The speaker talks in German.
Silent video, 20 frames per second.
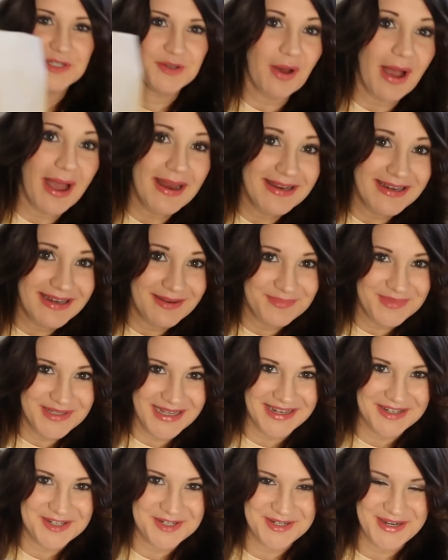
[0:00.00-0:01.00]
ich noch eine
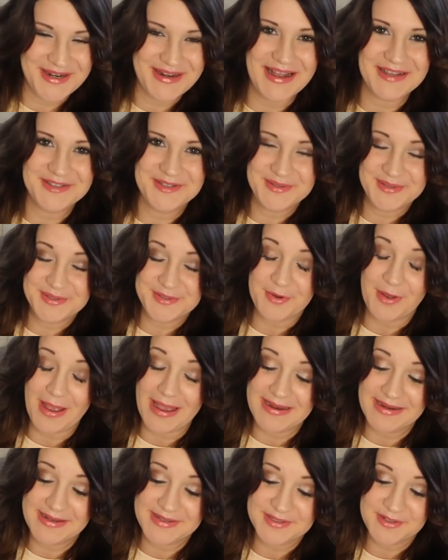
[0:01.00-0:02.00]
nebendran stehen. Also es ist noch
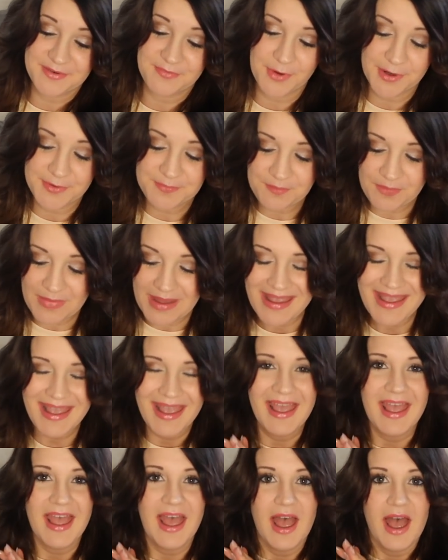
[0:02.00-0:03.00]
einiges geworden.
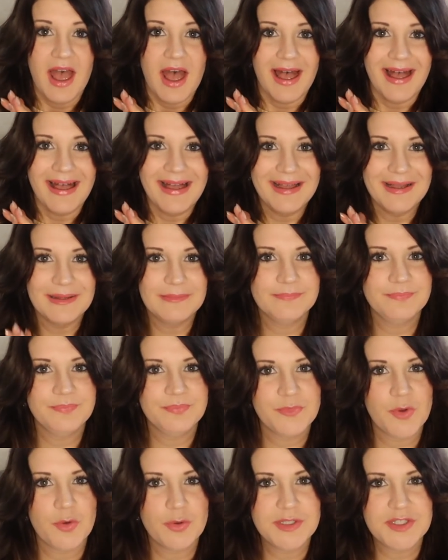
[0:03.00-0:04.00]

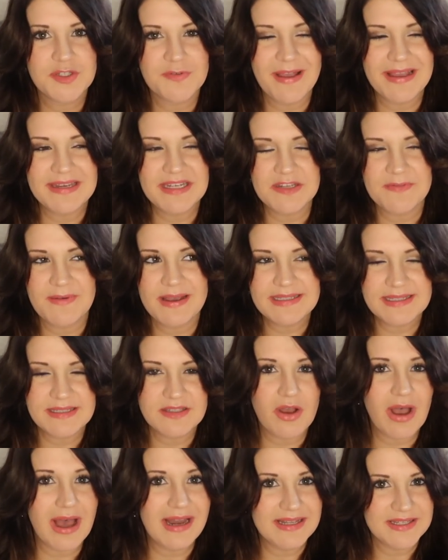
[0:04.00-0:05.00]
Ähm, und soweit ich weiß, ist
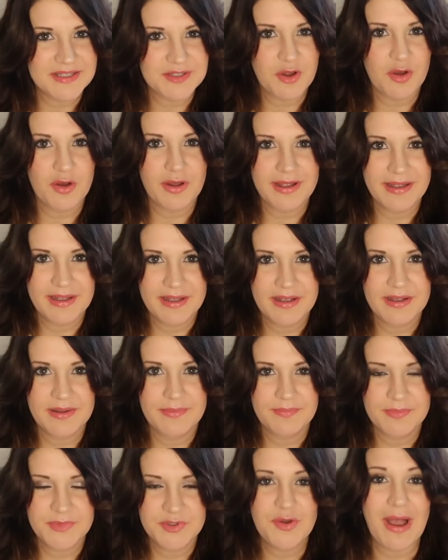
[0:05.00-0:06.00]
auch alles noch
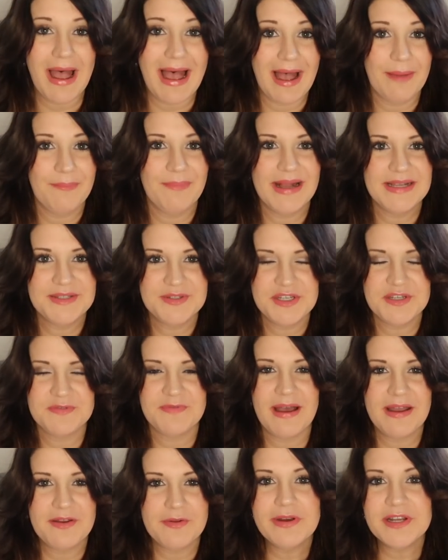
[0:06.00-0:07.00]
ähm, zu haben. Also ich
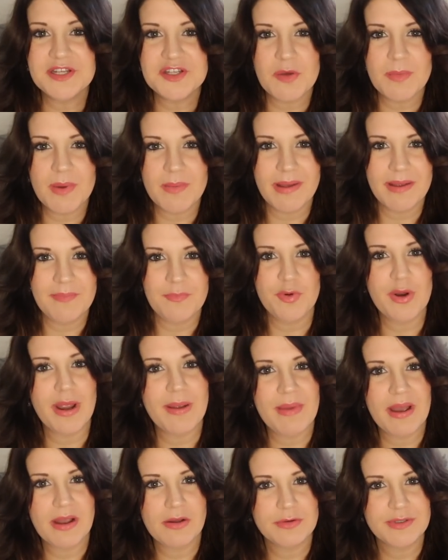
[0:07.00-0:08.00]
war neulich nochmal bei
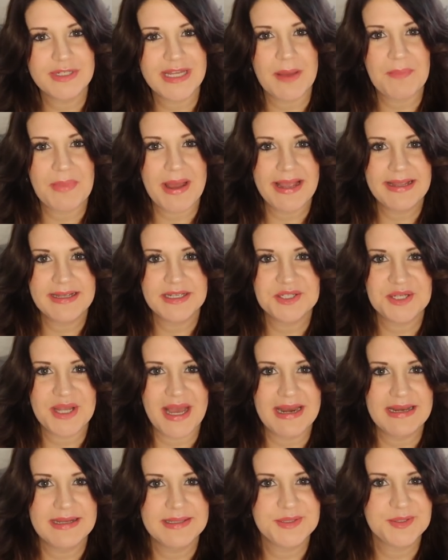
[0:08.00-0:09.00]
Primark und habe eigentlich
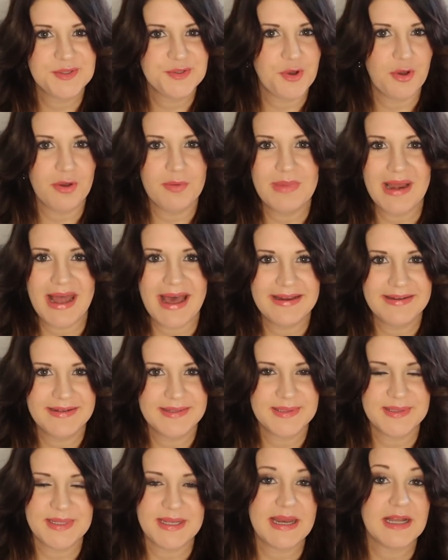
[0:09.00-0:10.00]
alles noch im Laden
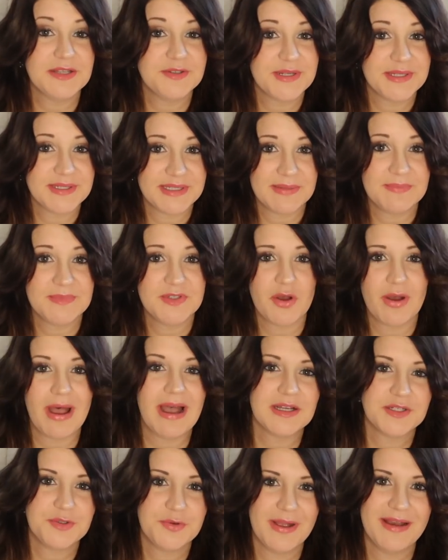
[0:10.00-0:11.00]
gesehen. Also das gibt es auch
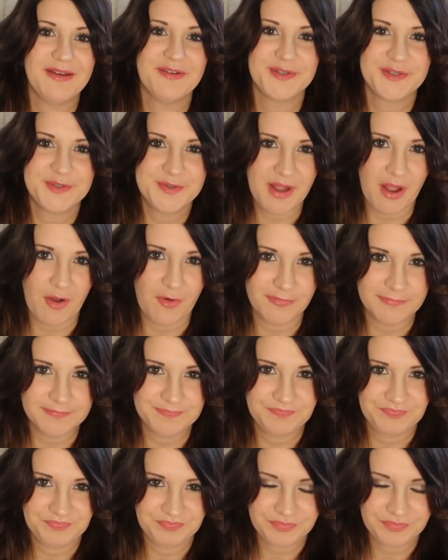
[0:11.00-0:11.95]
aktuell noch zu kaufen.